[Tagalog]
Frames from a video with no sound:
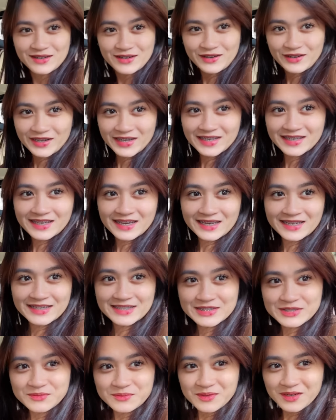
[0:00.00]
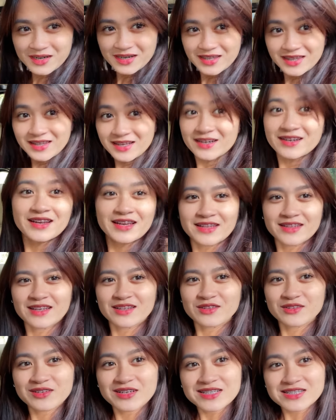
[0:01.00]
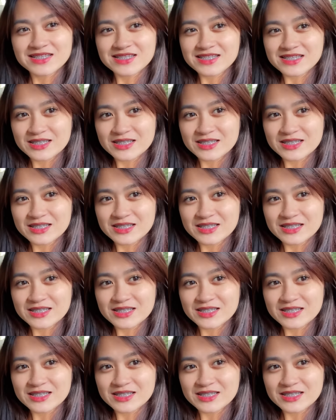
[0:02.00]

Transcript: Okay guys, we're here and eto na si